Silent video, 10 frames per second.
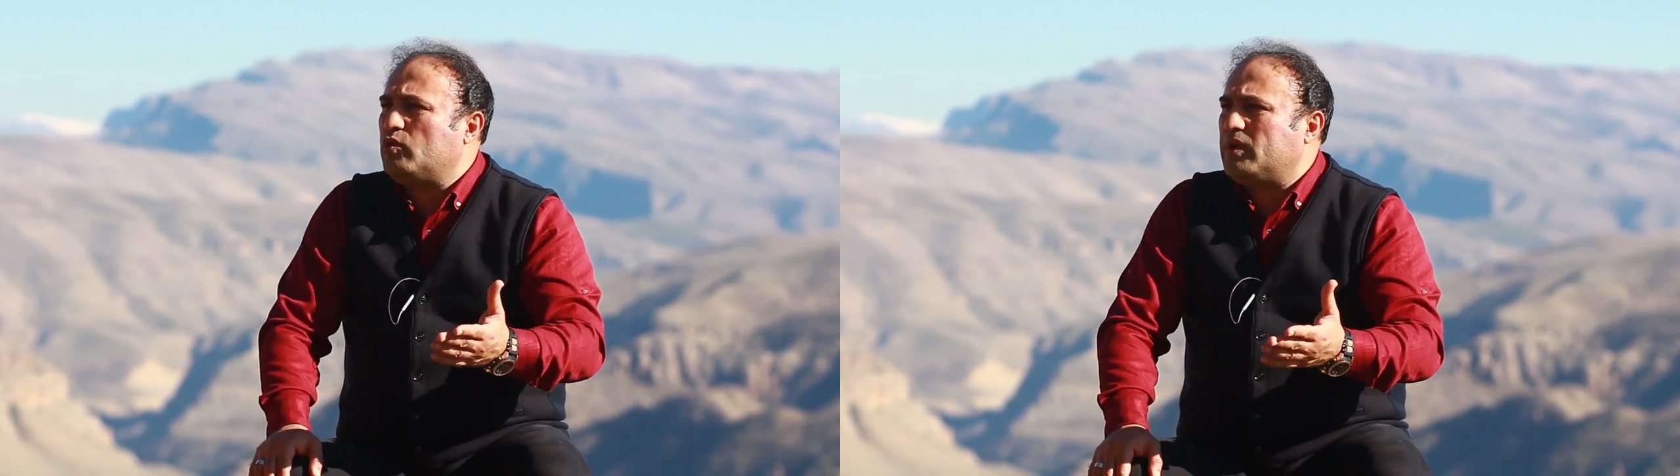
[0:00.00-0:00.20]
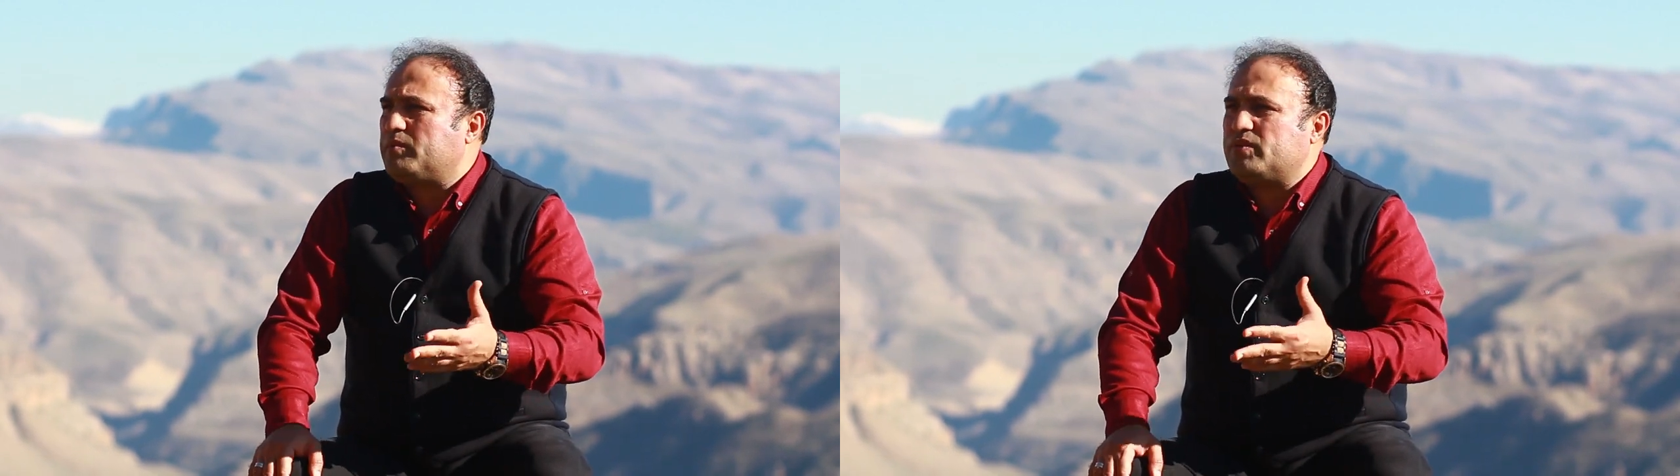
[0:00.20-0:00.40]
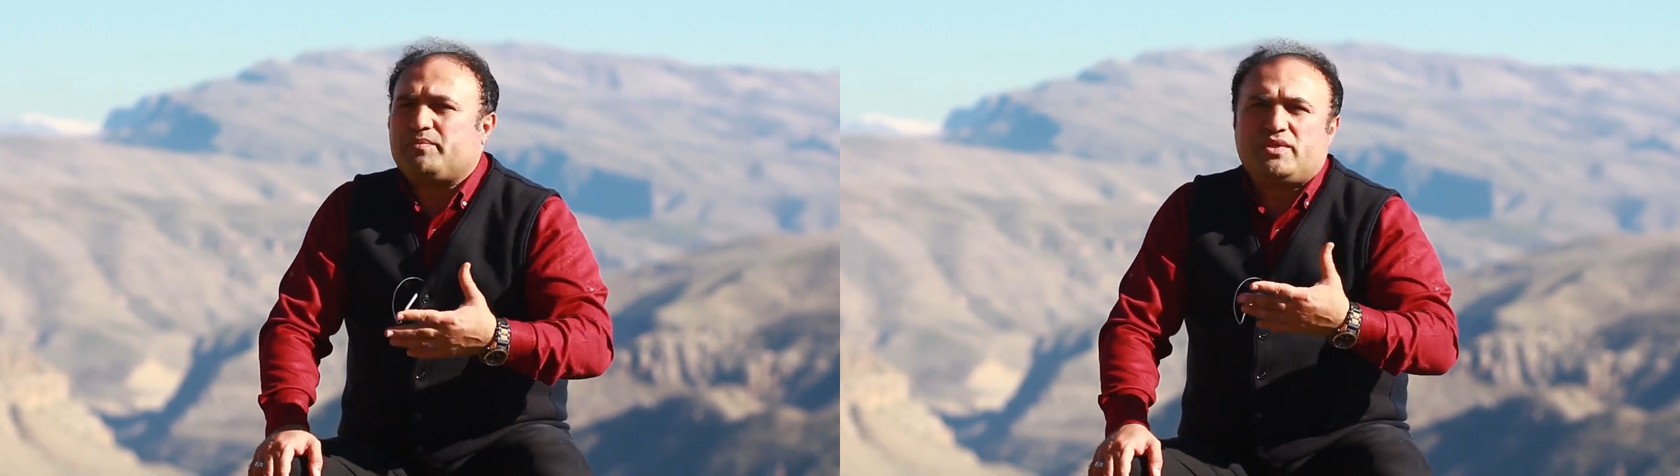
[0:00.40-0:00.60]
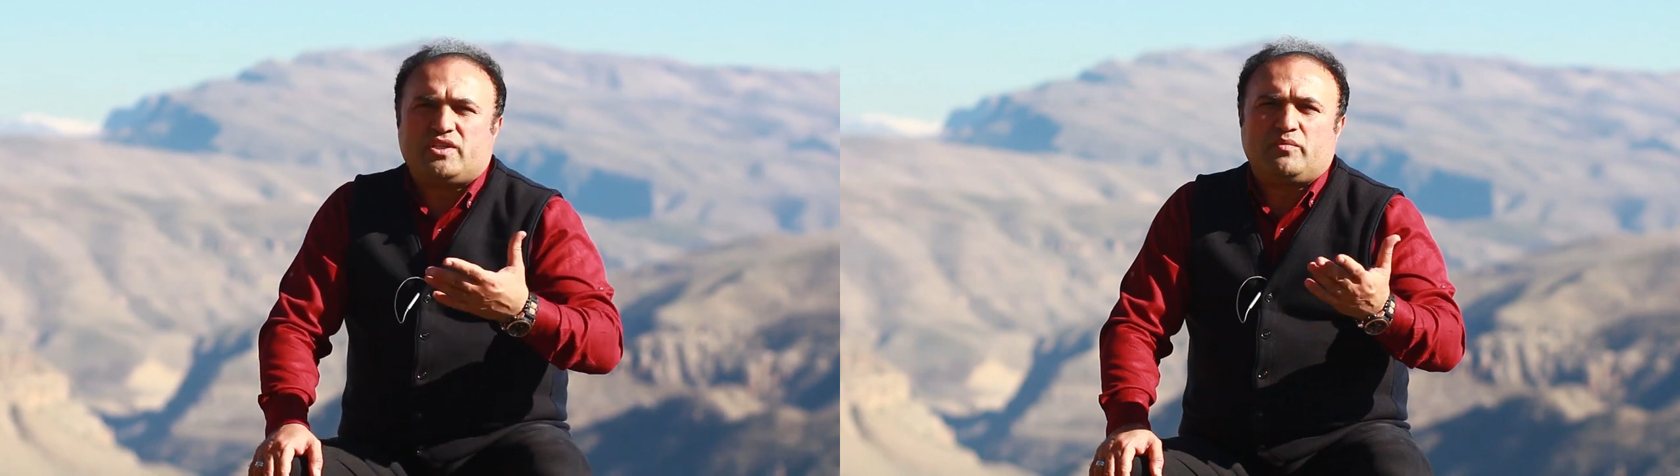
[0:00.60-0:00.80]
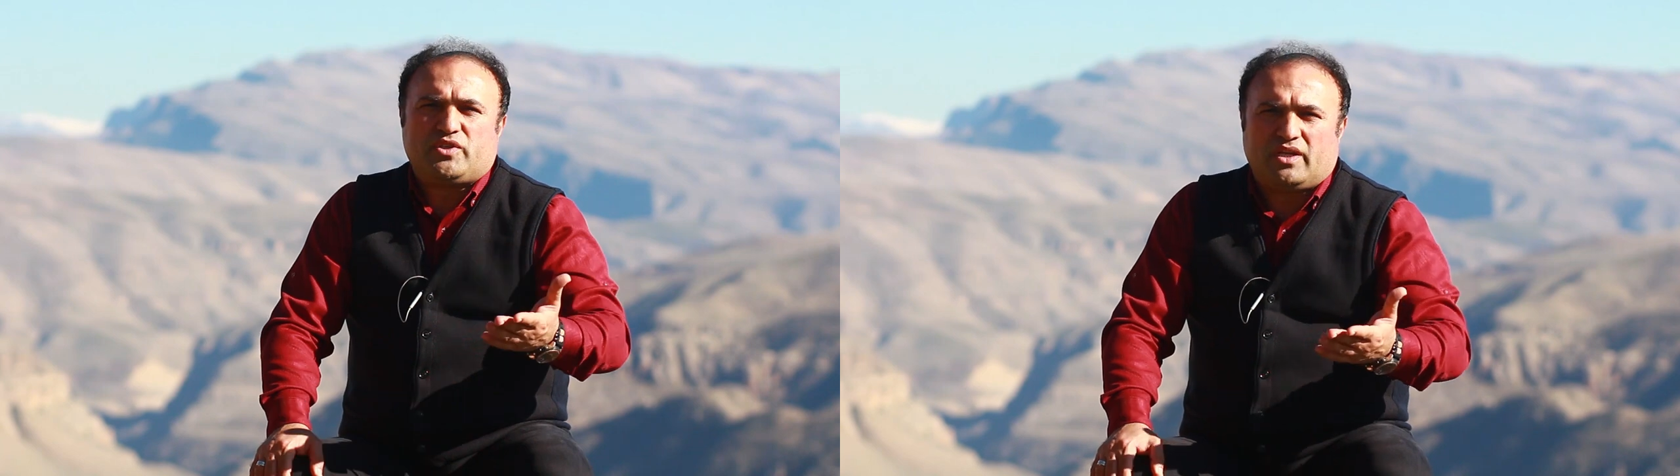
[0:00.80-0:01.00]
olmak bizim
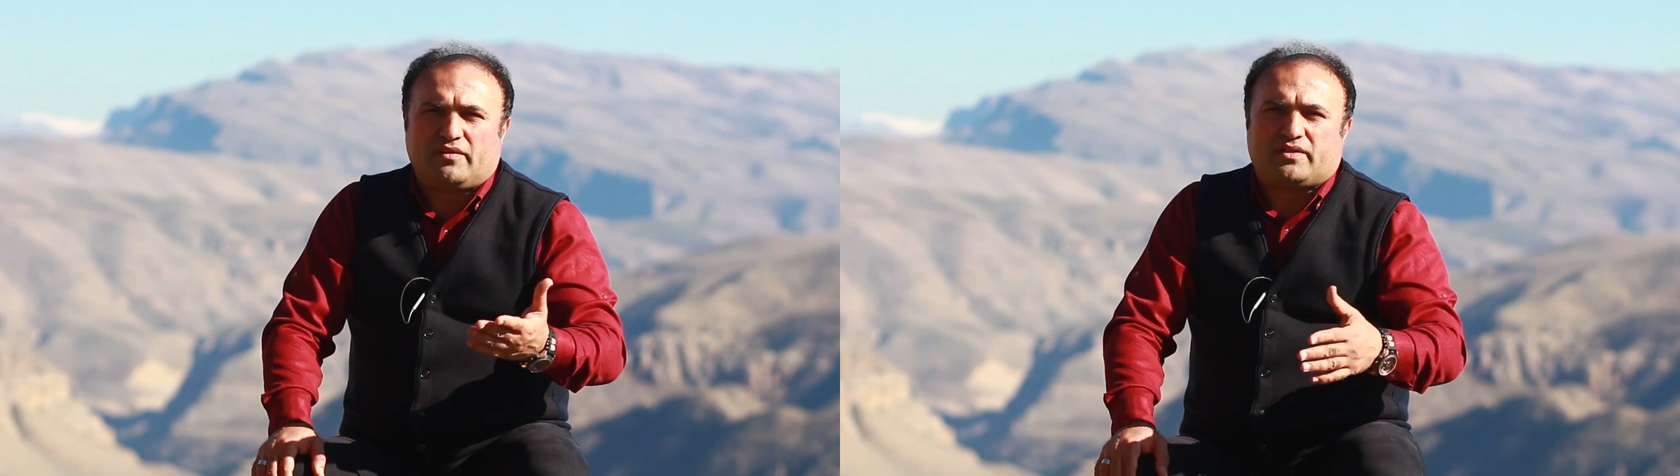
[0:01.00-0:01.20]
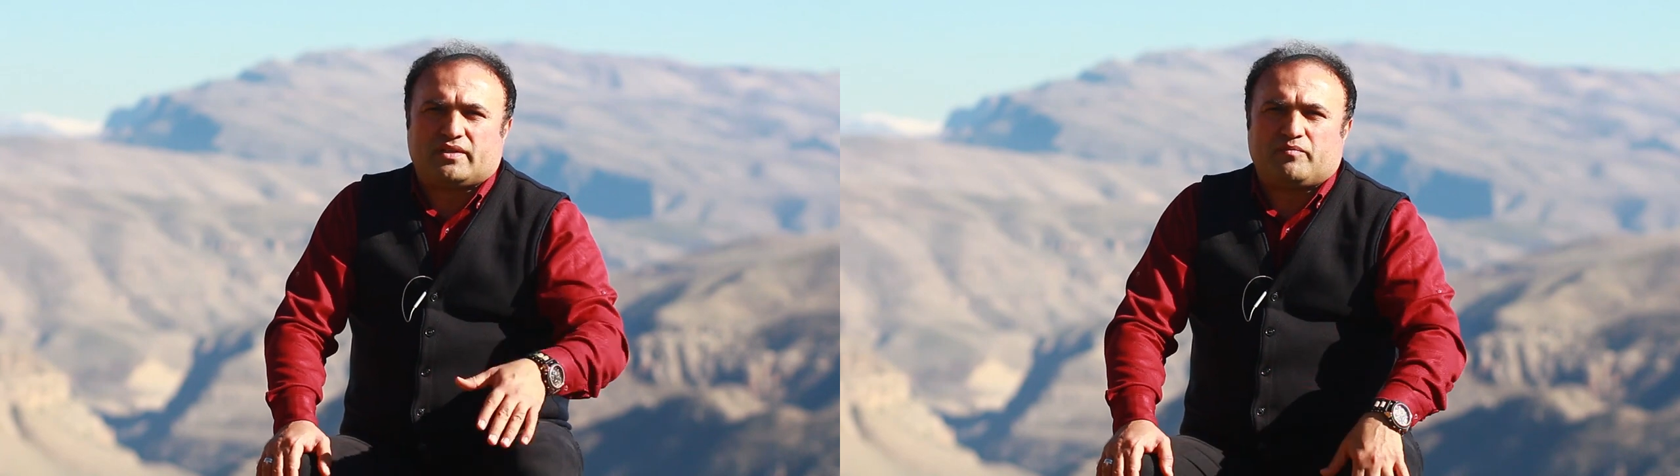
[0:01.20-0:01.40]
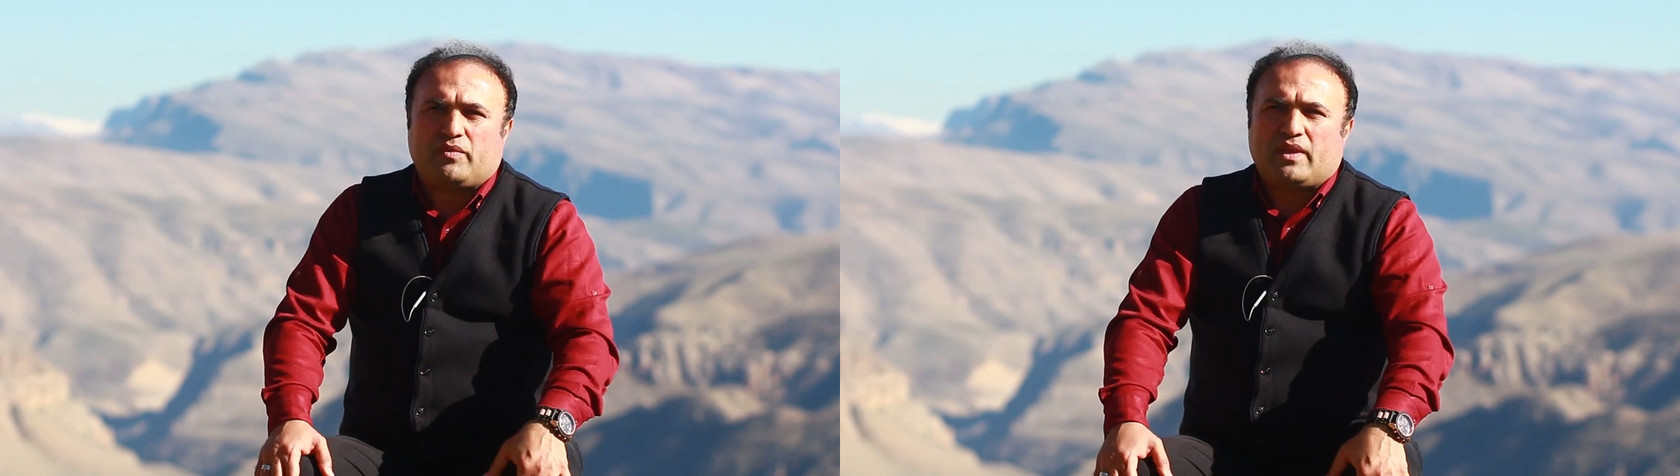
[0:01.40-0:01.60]
için şerefti.